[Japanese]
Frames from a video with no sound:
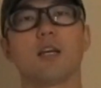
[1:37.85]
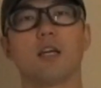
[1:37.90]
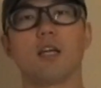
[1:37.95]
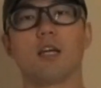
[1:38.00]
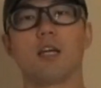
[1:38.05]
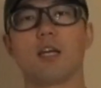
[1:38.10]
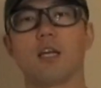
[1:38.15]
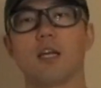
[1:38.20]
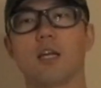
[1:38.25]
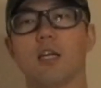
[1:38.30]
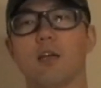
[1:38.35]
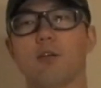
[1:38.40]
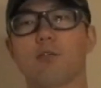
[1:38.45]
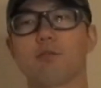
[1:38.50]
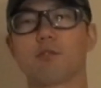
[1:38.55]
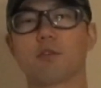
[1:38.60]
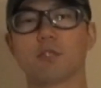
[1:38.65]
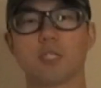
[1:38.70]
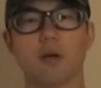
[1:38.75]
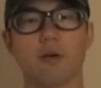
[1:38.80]
えー、
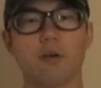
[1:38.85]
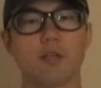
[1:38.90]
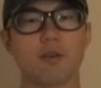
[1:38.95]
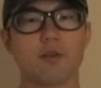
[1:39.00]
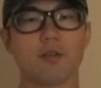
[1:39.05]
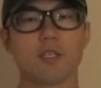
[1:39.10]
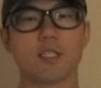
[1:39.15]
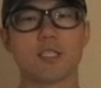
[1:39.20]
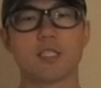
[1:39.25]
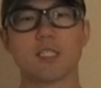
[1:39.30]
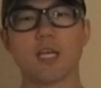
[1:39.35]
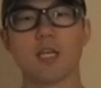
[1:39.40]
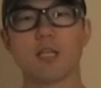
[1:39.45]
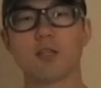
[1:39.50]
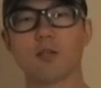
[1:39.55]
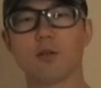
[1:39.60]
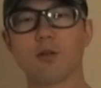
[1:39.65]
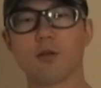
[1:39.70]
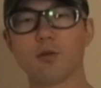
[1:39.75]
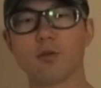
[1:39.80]
福沢諭吉さ
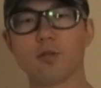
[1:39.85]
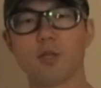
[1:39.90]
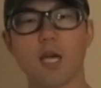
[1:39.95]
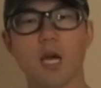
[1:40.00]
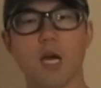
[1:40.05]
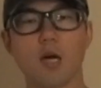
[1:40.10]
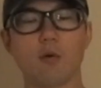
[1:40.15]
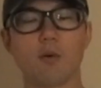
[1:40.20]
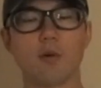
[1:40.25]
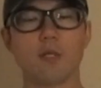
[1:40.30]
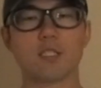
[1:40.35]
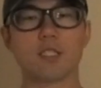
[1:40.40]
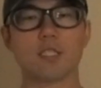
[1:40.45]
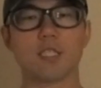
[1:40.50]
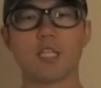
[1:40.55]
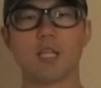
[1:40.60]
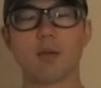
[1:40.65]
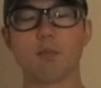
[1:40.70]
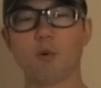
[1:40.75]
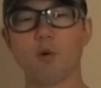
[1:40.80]
んの似顔絵
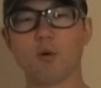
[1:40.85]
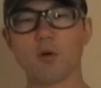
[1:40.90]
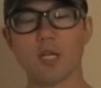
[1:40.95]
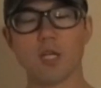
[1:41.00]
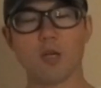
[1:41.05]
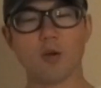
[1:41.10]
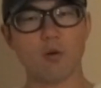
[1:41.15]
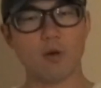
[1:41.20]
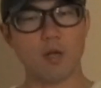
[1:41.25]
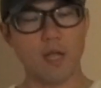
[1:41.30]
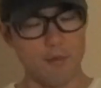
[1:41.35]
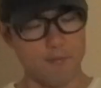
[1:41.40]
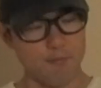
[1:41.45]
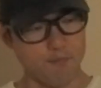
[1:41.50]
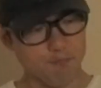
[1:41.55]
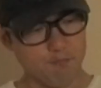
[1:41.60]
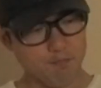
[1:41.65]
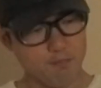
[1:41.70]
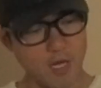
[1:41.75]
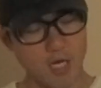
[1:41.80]
付き日本銀行券
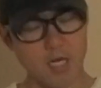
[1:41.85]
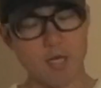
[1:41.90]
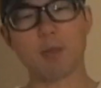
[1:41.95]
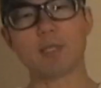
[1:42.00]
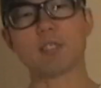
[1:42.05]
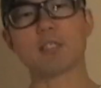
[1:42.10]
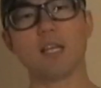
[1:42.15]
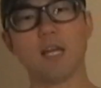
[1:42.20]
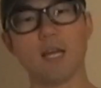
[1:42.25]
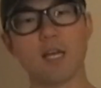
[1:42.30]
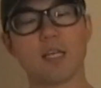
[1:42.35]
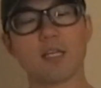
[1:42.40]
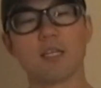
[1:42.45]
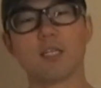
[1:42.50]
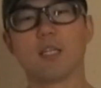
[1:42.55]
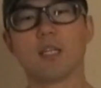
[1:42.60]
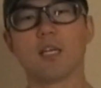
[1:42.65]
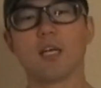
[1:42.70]
ありますね。